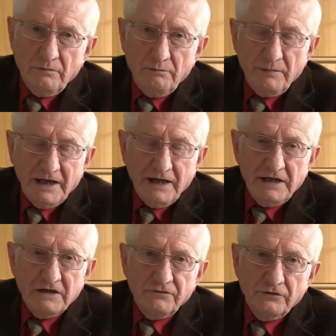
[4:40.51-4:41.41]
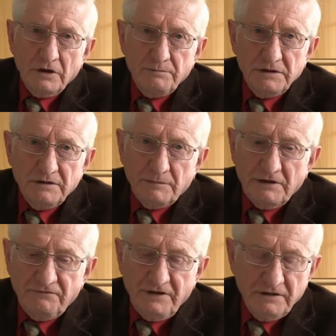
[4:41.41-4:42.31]
mehr als verdoppelt
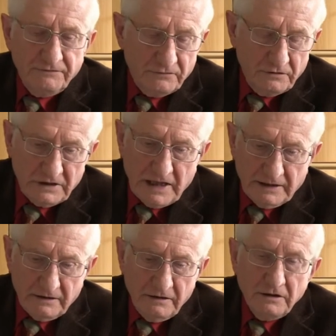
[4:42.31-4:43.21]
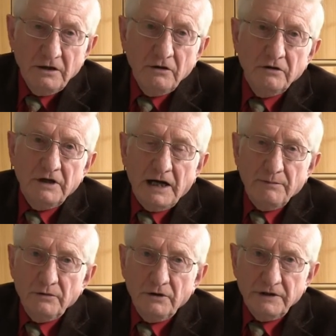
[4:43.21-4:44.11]
bei vielen Fruchtarten und
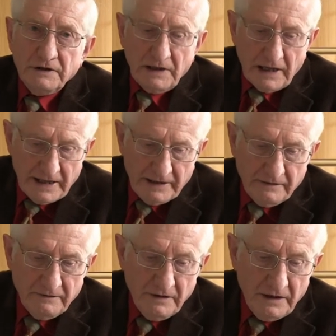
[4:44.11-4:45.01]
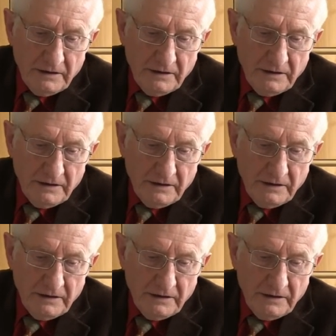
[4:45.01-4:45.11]
haben heute ein